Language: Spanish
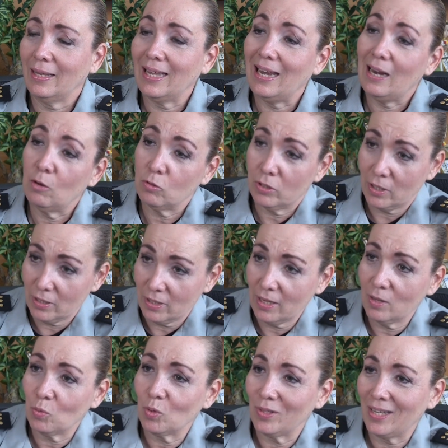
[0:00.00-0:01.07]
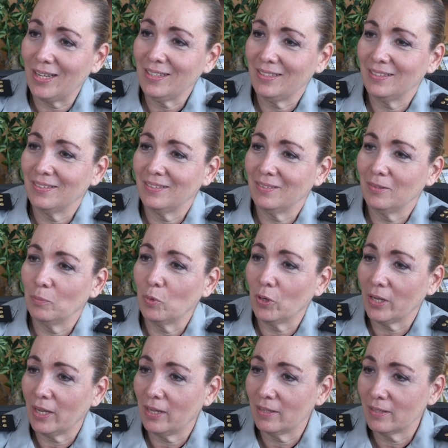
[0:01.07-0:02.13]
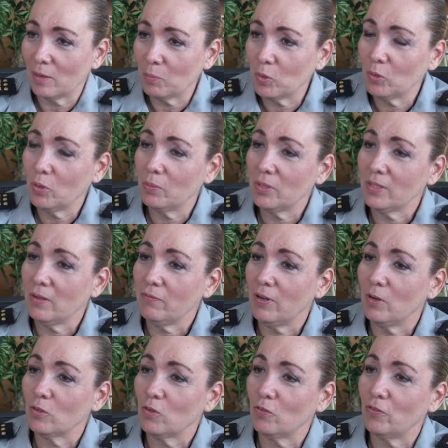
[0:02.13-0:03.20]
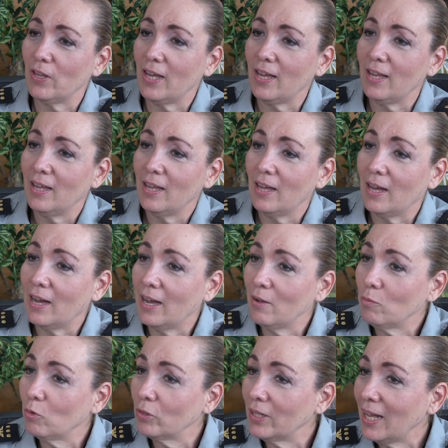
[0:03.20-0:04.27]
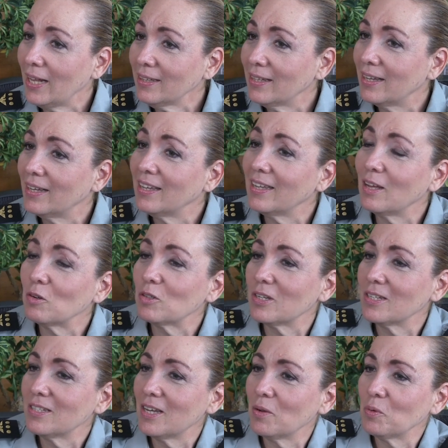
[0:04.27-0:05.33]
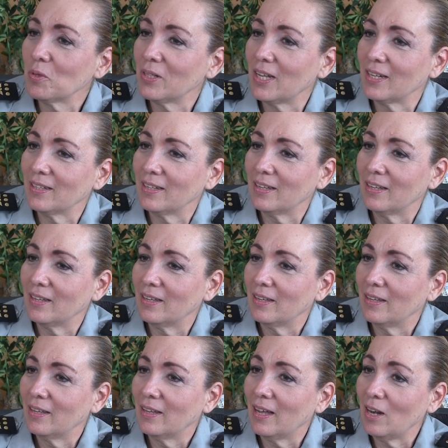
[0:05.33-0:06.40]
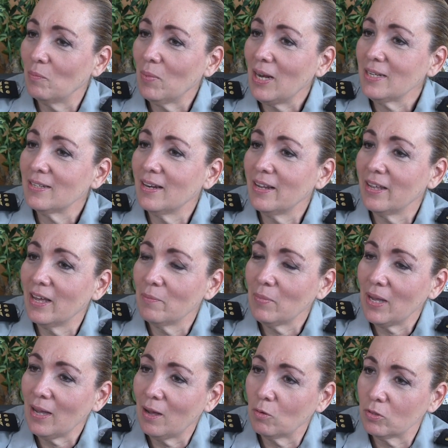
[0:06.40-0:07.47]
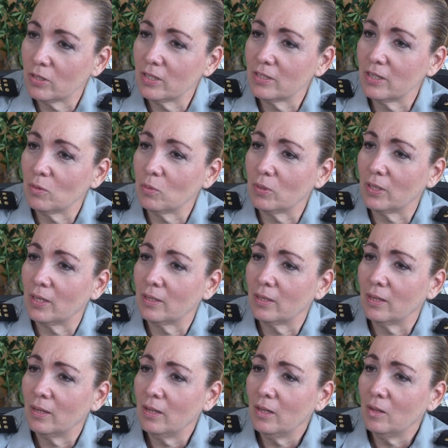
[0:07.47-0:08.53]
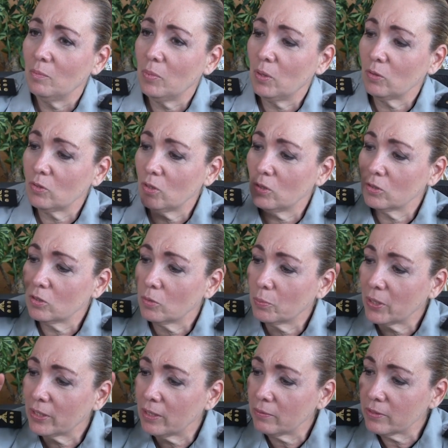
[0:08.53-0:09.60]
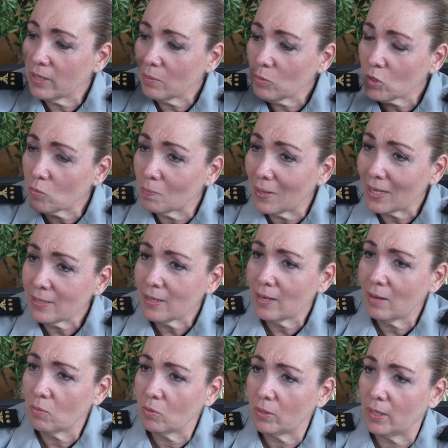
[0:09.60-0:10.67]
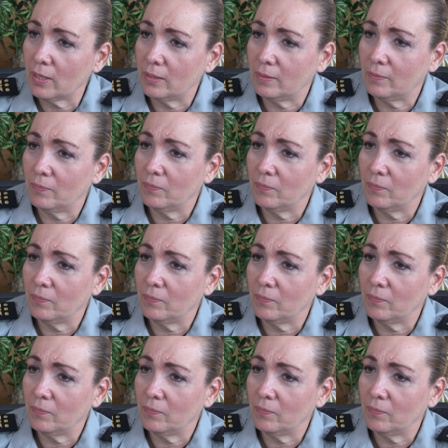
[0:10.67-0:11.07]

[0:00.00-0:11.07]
que la ausencia de bondad, porque desde el punto de vista filosofía hay bondad y ausencia de bondad. Al mal se le llama ausencia de bondad. Pero si nos objetivizamos más en la bondad